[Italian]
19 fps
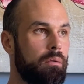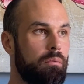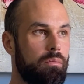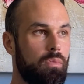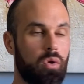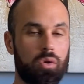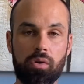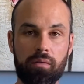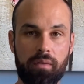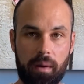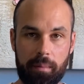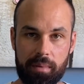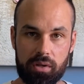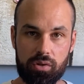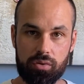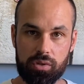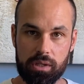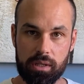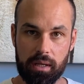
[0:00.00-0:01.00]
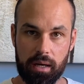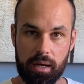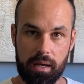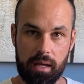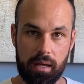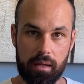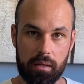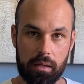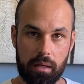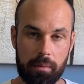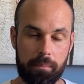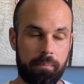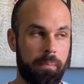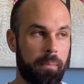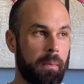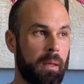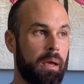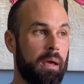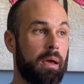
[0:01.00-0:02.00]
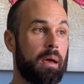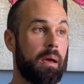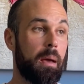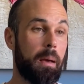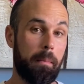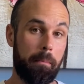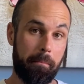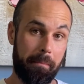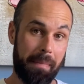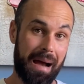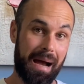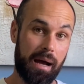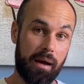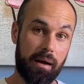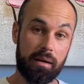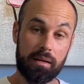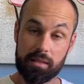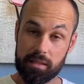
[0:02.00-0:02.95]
non dovrebbe succedere niente. Ma